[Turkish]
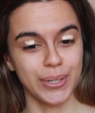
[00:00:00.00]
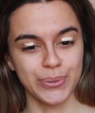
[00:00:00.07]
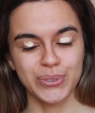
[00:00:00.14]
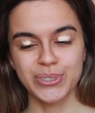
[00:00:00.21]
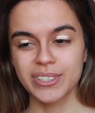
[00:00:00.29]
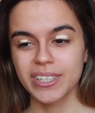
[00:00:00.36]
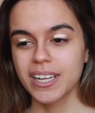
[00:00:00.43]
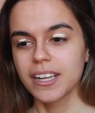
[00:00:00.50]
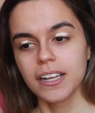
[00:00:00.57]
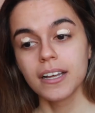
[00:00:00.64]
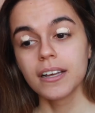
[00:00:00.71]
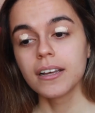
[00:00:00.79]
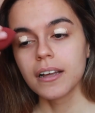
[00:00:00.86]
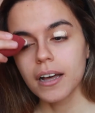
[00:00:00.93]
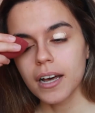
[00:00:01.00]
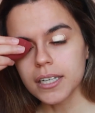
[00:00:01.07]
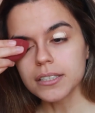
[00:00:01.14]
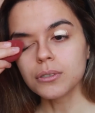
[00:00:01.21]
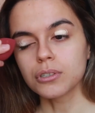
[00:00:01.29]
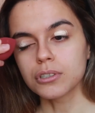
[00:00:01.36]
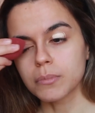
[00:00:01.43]
henüz.
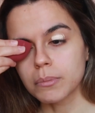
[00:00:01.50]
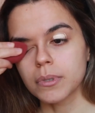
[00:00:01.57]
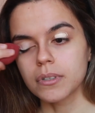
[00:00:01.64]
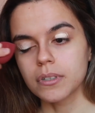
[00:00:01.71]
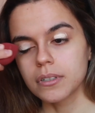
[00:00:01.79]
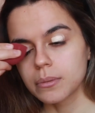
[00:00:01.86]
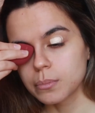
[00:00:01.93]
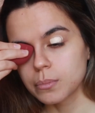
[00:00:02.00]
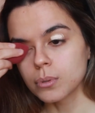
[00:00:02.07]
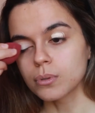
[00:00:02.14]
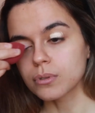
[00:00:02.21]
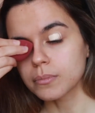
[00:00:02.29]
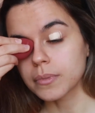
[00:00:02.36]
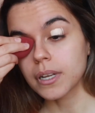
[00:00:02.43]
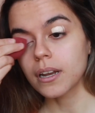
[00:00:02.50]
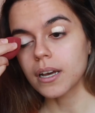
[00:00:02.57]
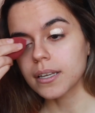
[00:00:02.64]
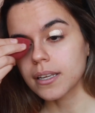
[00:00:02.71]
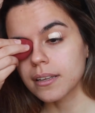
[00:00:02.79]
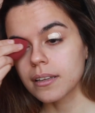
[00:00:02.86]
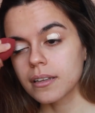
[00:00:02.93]
Arıyorum ama bulurum
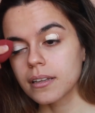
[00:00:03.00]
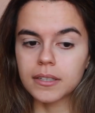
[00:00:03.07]
illaki.